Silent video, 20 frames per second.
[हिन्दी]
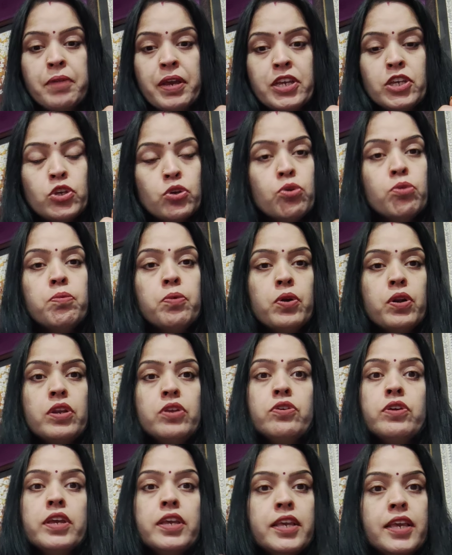मैं क्यों बोल रही
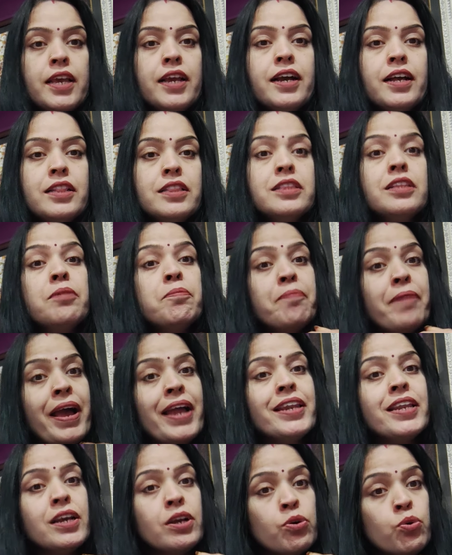हूँ कि ये गलती
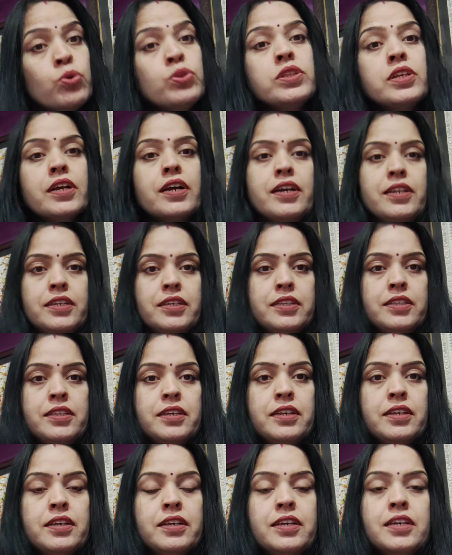मैंने खुद करी
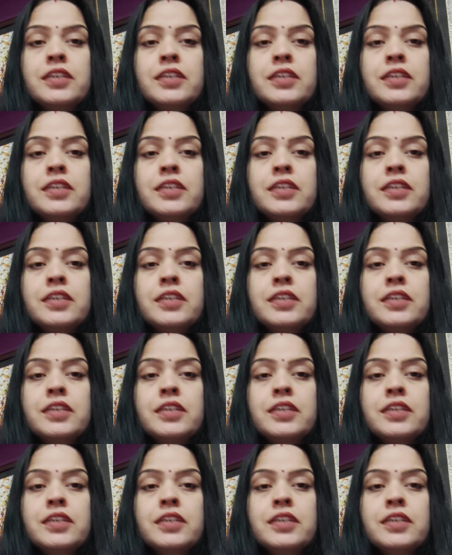थी